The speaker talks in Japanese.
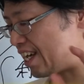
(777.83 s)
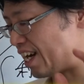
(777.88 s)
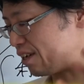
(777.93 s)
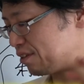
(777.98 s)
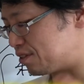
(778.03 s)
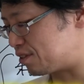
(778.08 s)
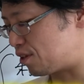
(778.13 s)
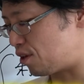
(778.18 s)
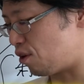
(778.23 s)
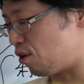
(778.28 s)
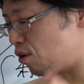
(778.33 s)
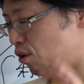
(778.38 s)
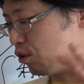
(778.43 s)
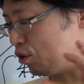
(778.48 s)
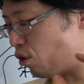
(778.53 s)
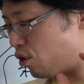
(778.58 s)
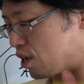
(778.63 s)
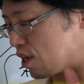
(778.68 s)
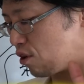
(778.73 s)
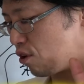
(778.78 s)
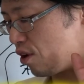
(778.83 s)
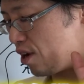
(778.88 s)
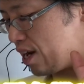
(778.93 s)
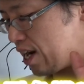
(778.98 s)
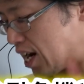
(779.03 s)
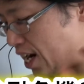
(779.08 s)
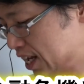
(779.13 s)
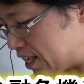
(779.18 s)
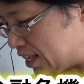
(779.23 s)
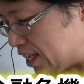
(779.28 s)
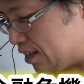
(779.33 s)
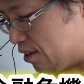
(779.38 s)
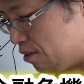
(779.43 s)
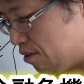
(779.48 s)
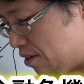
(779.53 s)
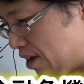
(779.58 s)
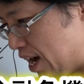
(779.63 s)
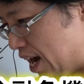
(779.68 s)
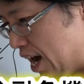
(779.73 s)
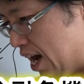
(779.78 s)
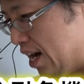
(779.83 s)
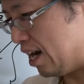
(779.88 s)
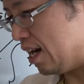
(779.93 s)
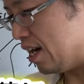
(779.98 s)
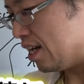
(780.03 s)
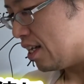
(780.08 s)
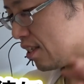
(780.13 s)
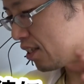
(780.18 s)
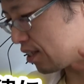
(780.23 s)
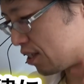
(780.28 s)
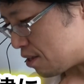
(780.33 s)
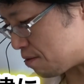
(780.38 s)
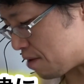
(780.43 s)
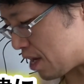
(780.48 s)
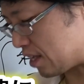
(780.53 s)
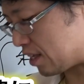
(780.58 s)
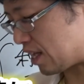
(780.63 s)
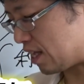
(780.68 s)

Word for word: や不況を乗り越えられたのは、すべ